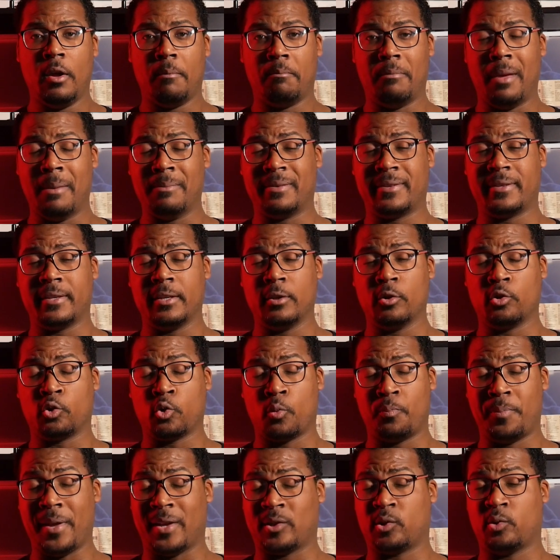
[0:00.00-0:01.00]
même si
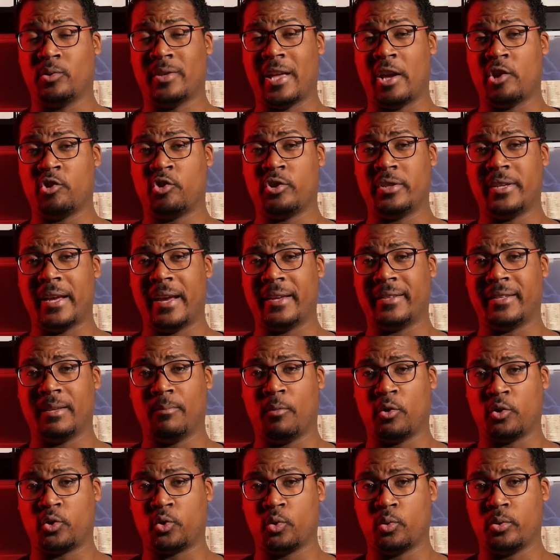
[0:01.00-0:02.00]
son personnage y a été
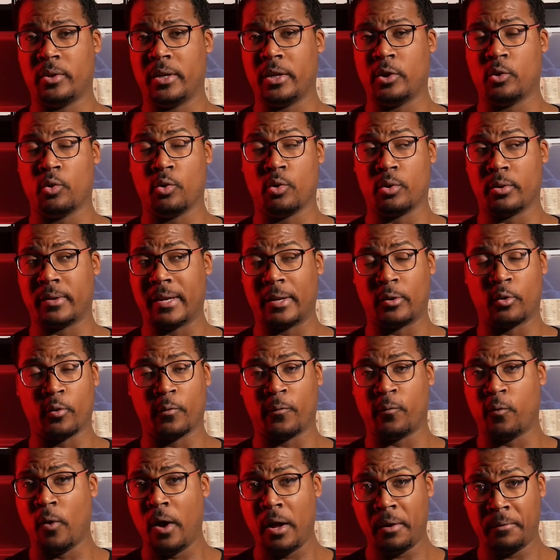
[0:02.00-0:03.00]
mentionné euh, quelques
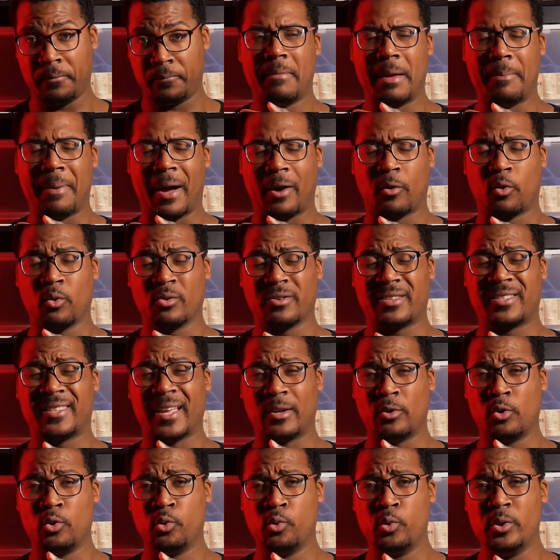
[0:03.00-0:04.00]
fois. Mais par contre,
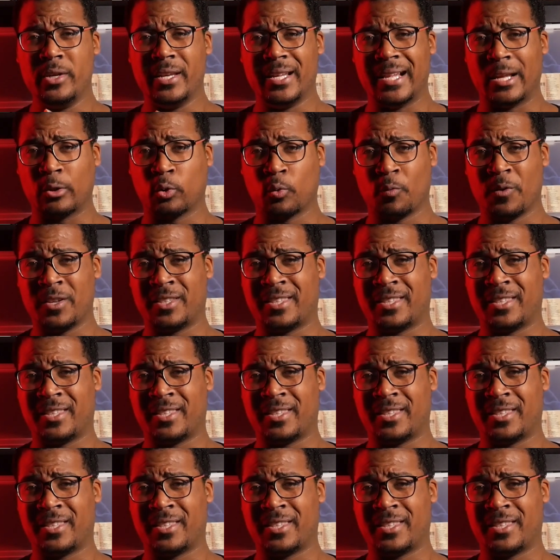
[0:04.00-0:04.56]
Stallone, lui, il a trouvé